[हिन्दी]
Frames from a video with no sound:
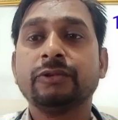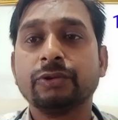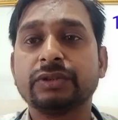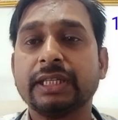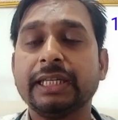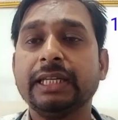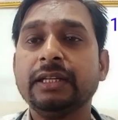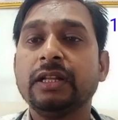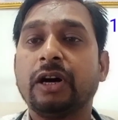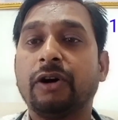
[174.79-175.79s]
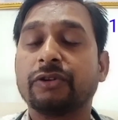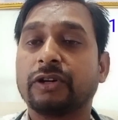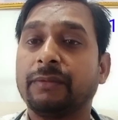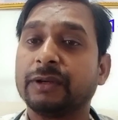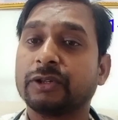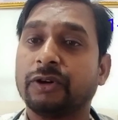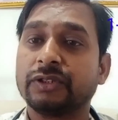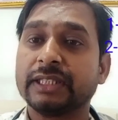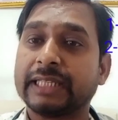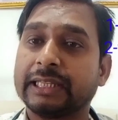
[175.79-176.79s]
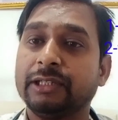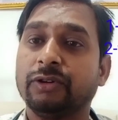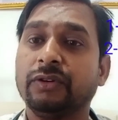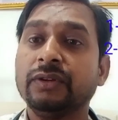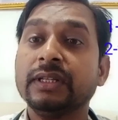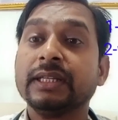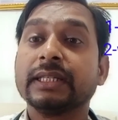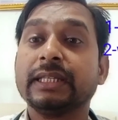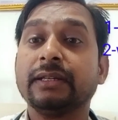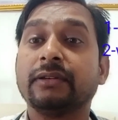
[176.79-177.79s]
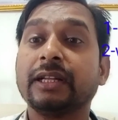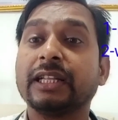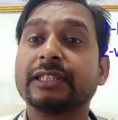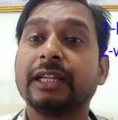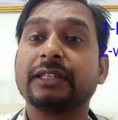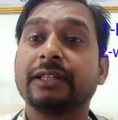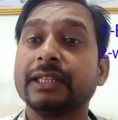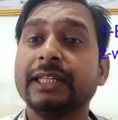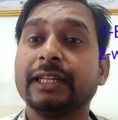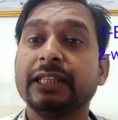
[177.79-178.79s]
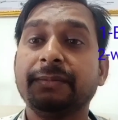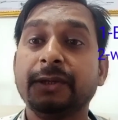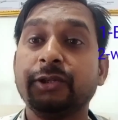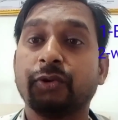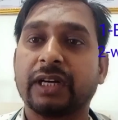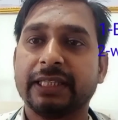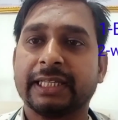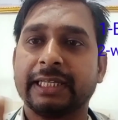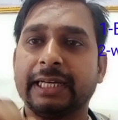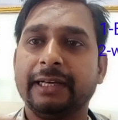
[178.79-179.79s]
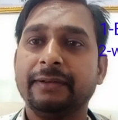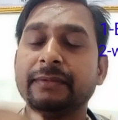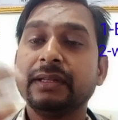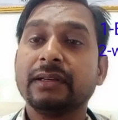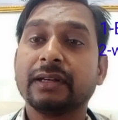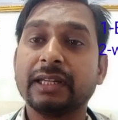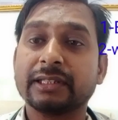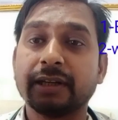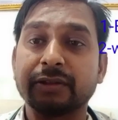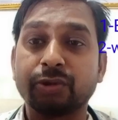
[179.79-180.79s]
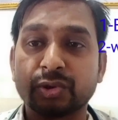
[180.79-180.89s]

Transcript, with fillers: दूसरी और कॉमन कॉज है साथियों कि गलत गलत गंदी गंदी वीडियो का देखना गलत गलत